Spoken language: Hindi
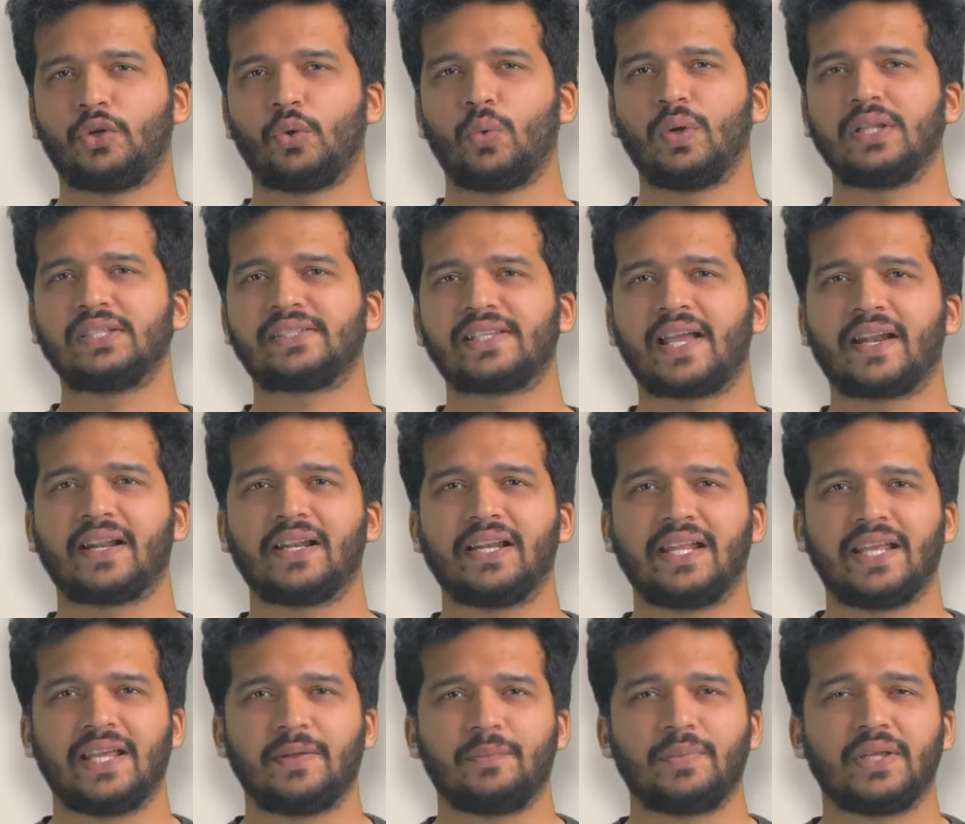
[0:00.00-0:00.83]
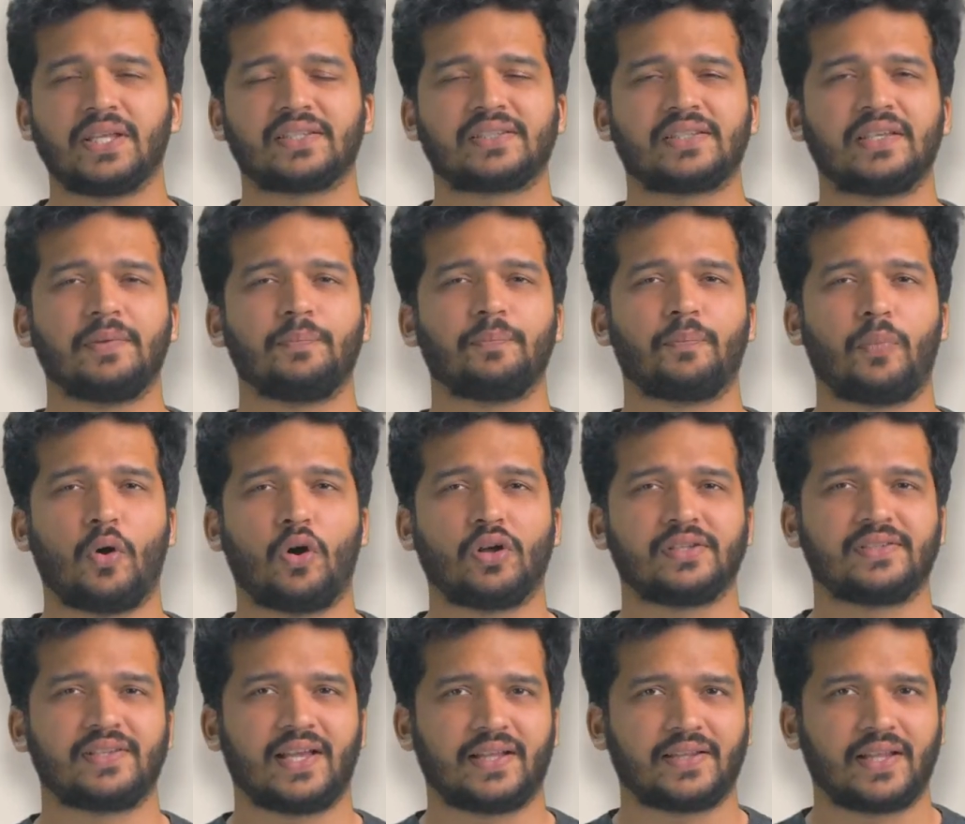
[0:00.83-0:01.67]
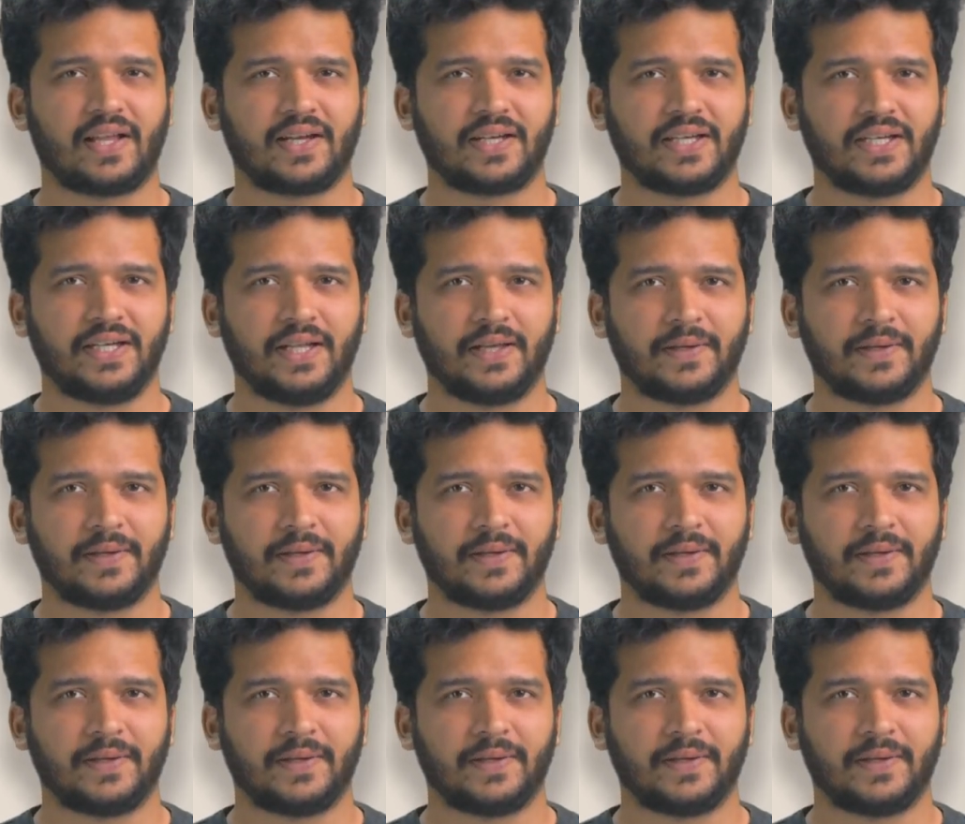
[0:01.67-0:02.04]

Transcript: डुअल चैनल एबीएस की बहुत ज्यादा नीड